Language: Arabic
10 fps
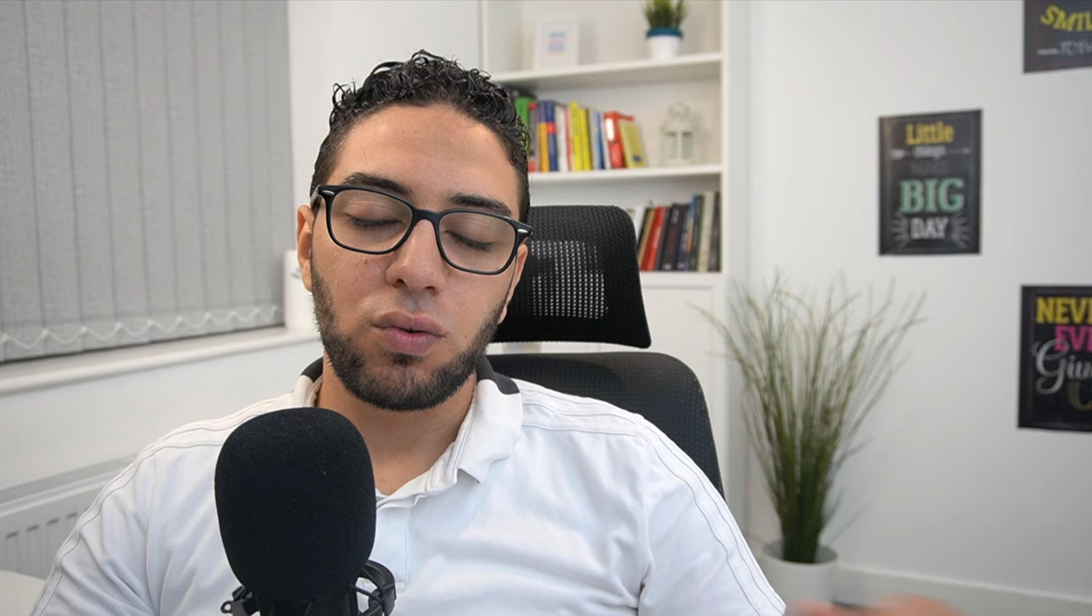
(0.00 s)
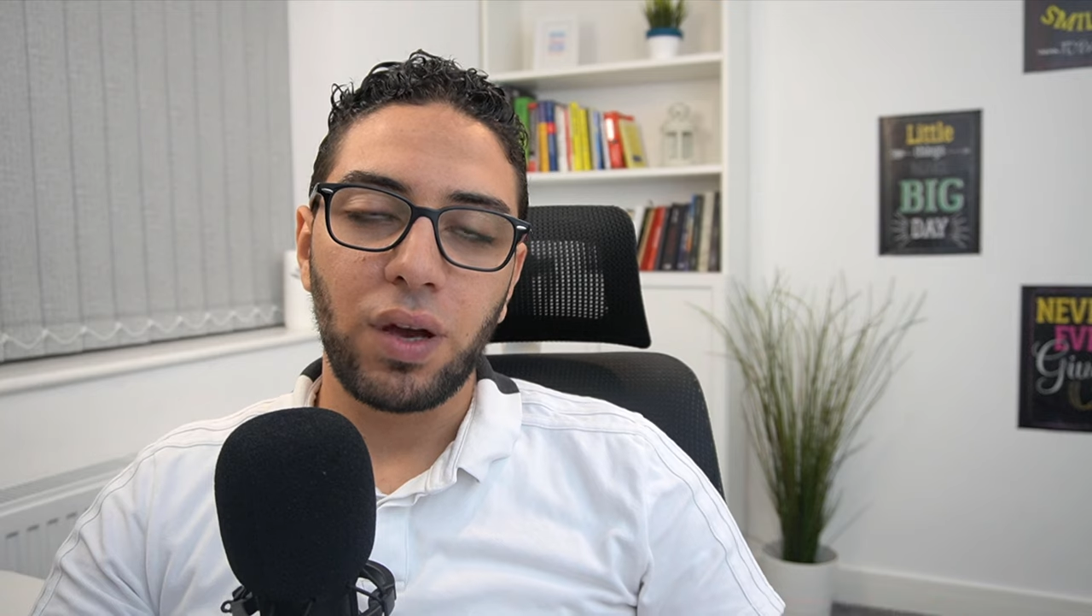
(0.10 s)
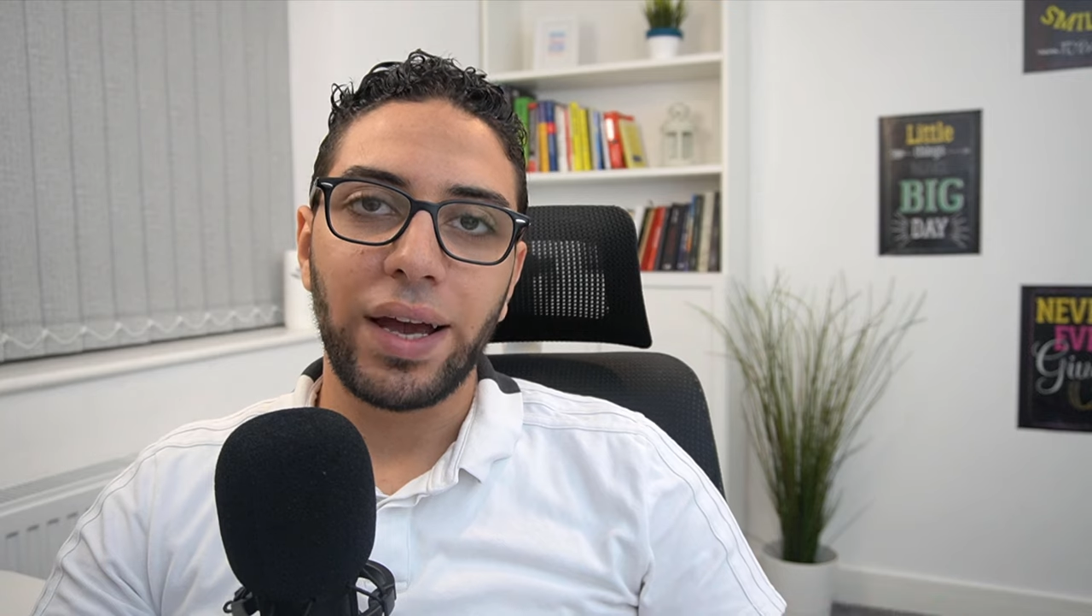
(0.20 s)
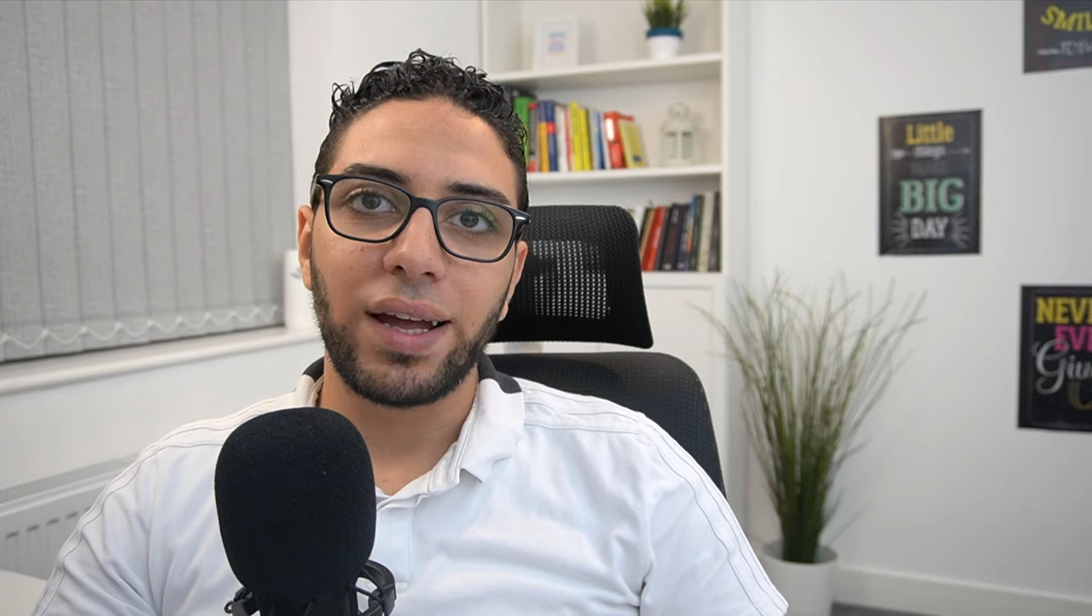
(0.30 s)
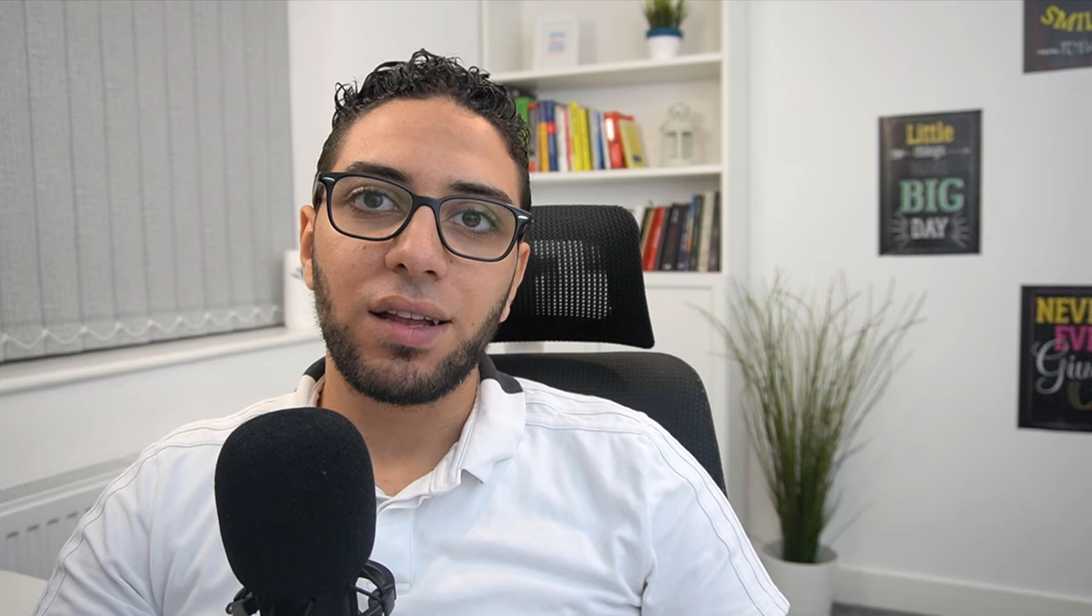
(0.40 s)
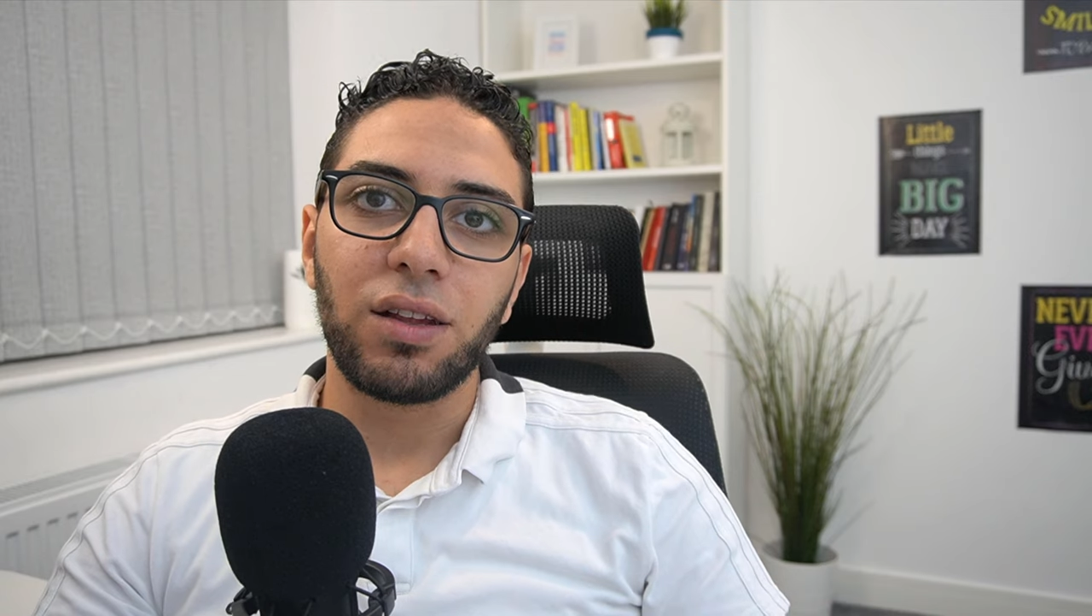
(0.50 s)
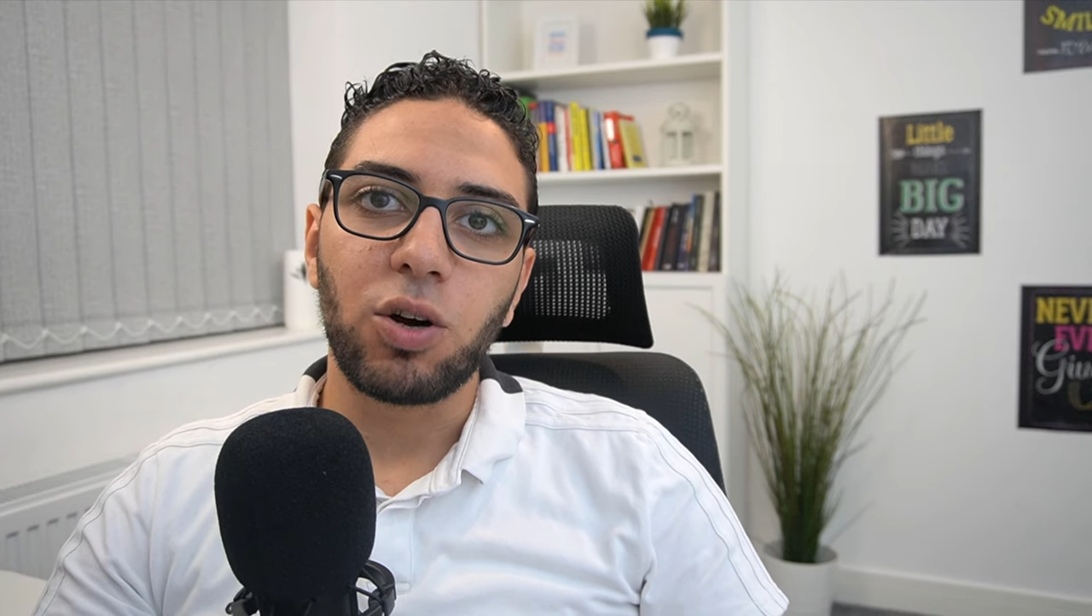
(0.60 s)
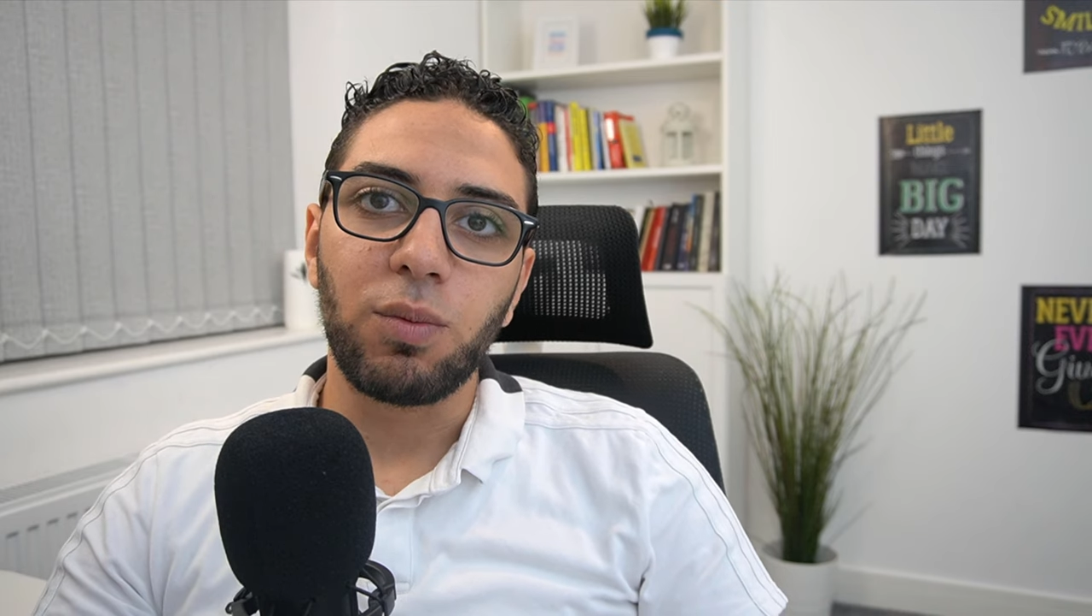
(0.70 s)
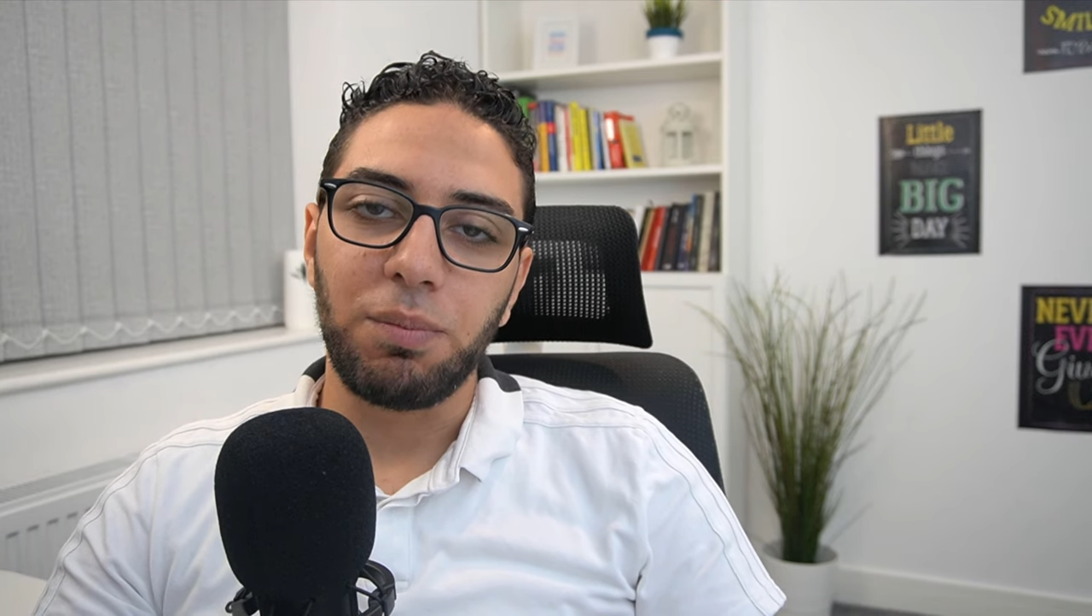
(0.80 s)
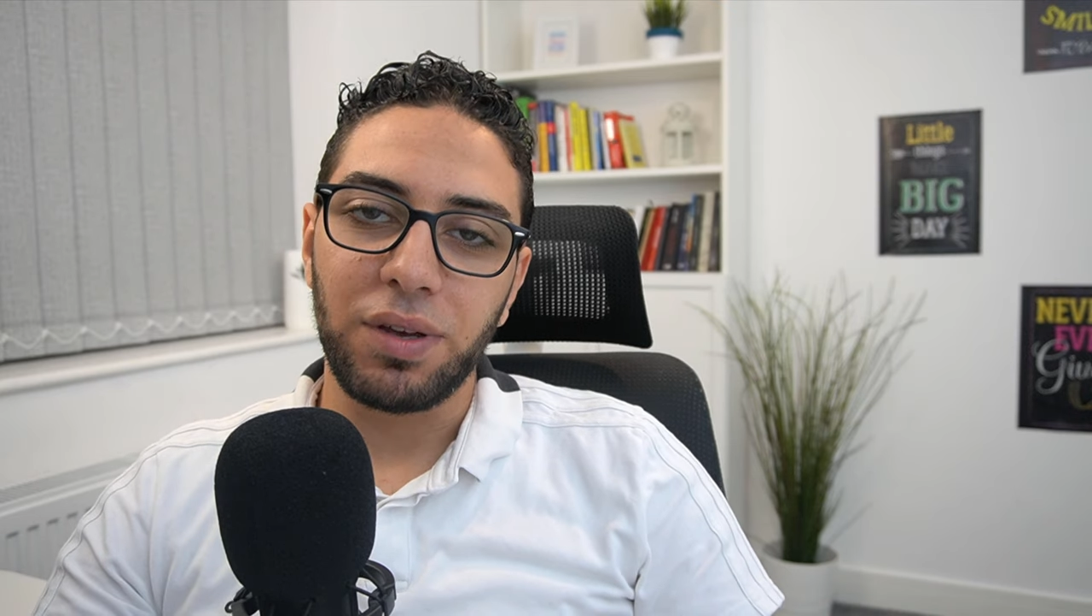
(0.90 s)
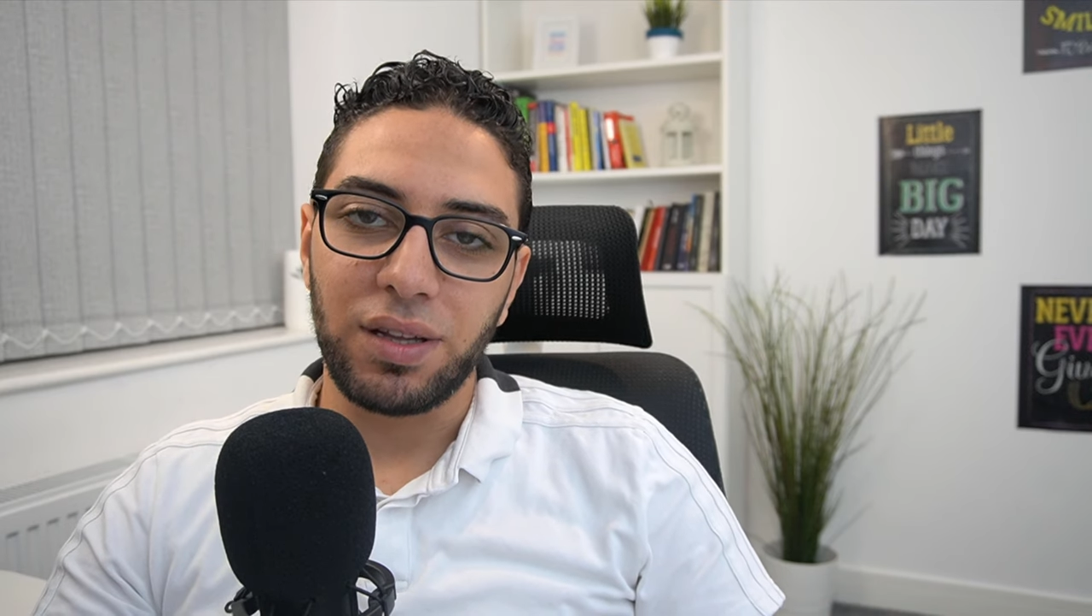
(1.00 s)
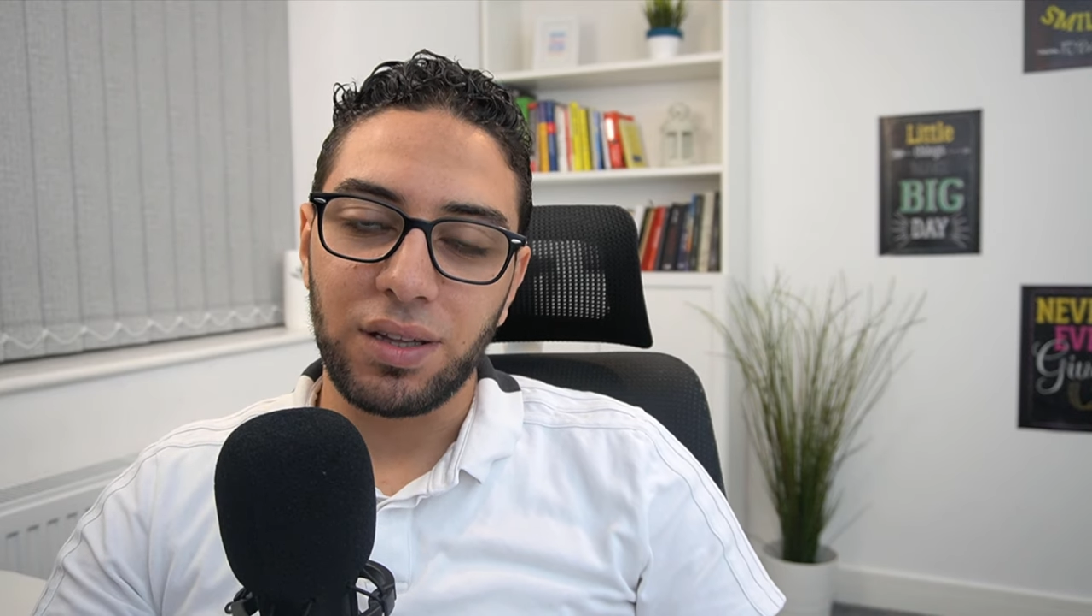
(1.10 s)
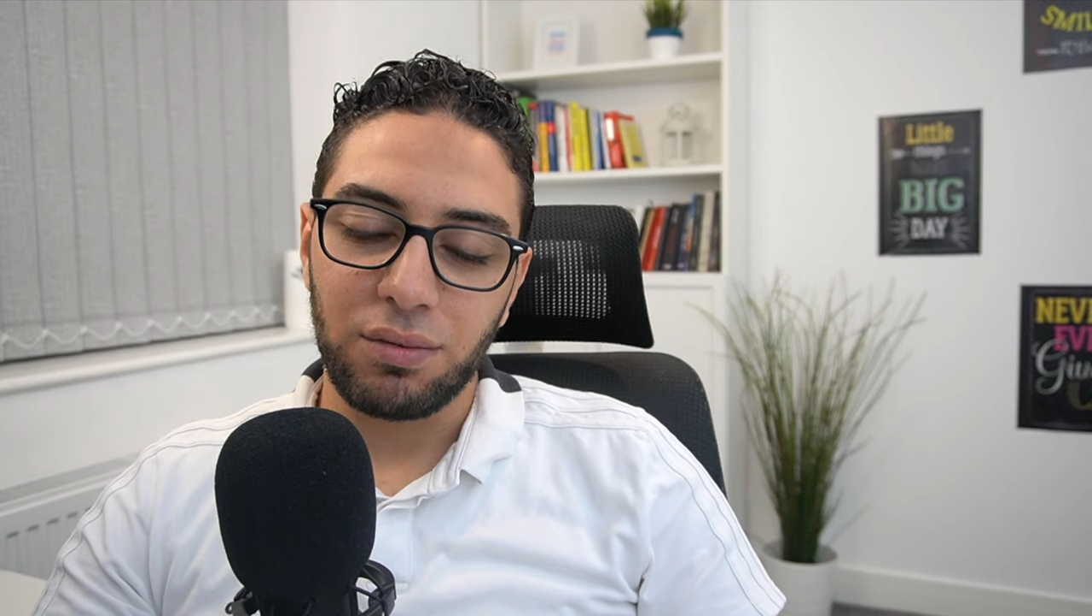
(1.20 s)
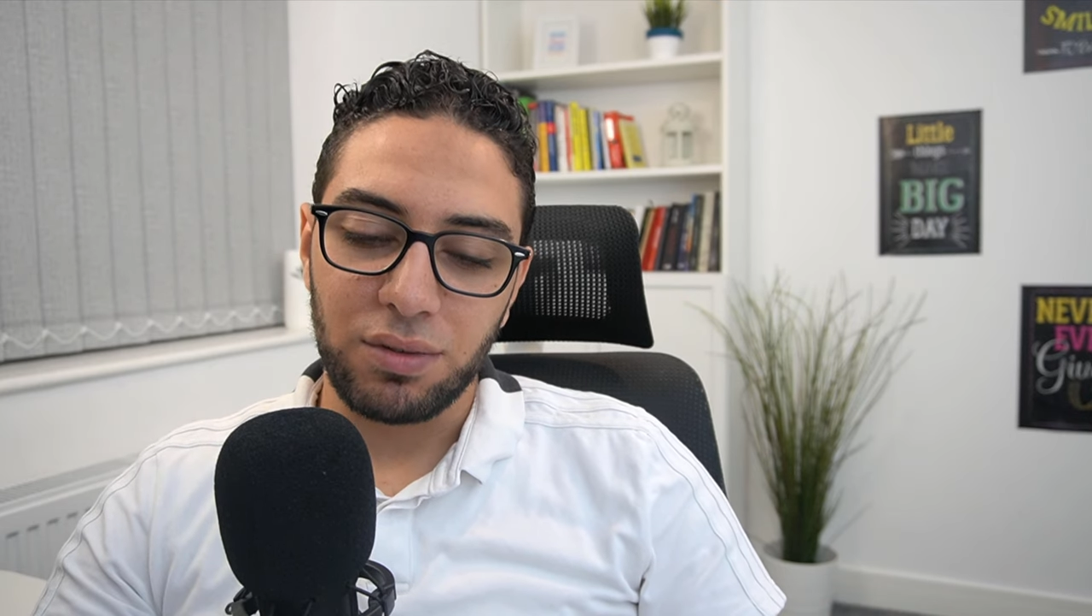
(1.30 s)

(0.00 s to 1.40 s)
حاجات ليها علاقه بالبيج داتا